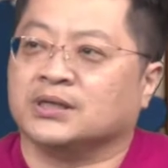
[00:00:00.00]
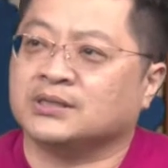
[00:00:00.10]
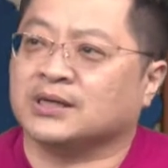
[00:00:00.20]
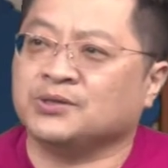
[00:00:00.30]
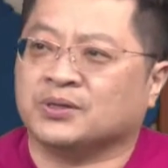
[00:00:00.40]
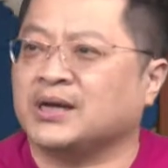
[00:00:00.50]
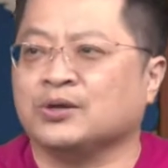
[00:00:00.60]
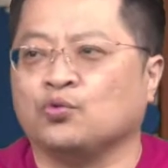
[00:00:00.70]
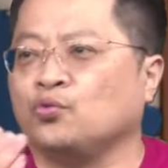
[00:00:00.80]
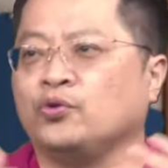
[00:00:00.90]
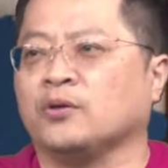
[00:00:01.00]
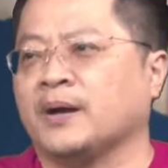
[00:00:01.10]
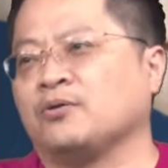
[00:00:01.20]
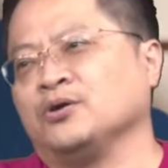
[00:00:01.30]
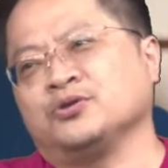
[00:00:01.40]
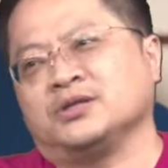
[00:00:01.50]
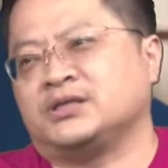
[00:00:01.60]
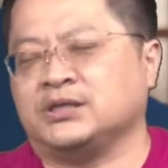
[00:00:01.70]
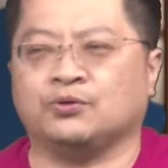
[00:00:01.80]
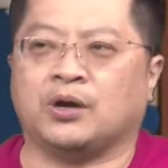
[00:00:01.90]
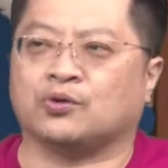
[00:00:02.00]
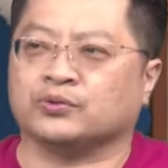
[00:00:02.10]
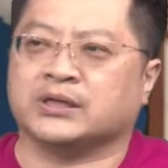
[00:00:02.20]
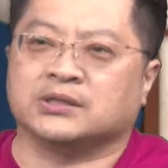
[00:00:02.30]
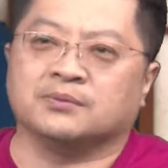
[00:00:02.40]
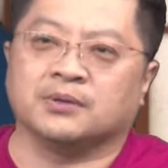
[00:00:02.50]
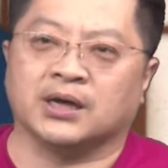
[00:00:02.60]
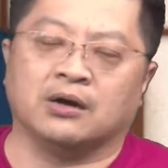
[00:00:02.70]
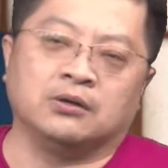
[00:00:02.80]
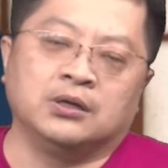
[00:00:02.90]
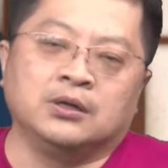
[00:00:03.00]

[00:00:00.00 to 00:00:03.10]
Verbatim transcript: 你知道，信华大概五五六百块，就很奇怪，股价怎么那么高？